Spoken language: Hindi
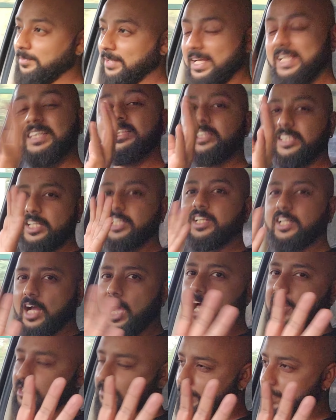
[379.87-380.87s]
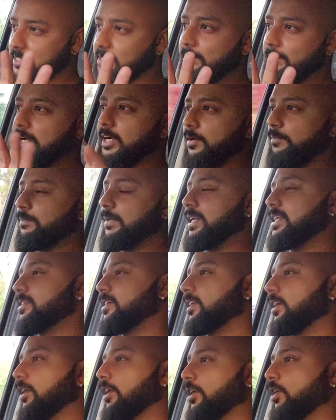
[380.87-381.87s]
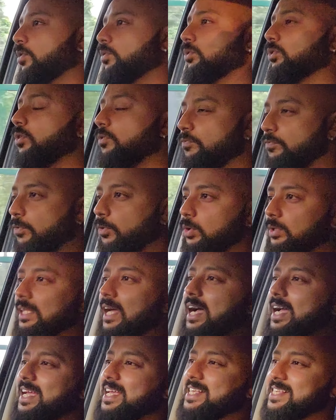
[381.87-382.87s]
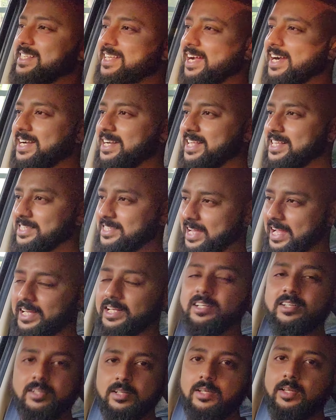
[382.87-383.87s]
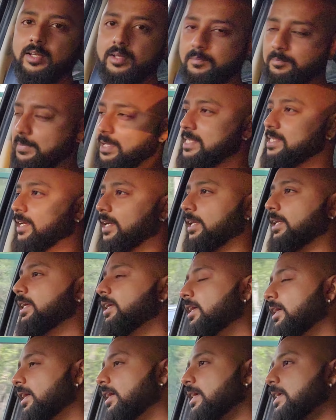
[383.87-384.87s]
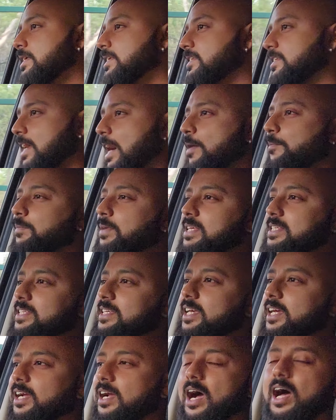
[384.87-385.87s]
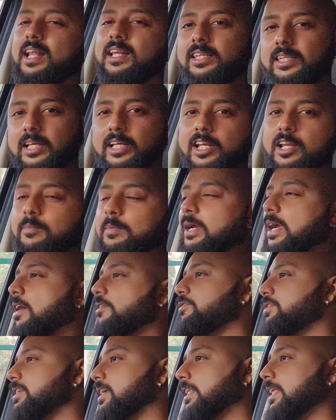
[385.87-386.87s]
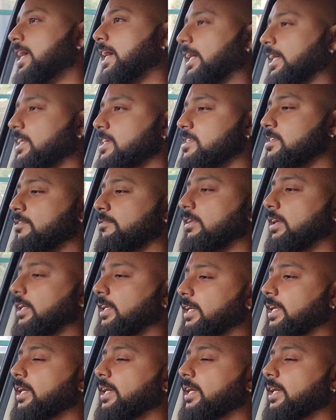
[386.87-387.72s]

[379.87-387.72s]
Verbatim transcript: इन तीन कार्स में से मैं कंपैरिजन कर रहा हूँ तो वो था इसका डिज़ाइन बेसिकली सामने से ये कार दिखने में काफ़ी ज़्यादा एग्रेसिव लग रही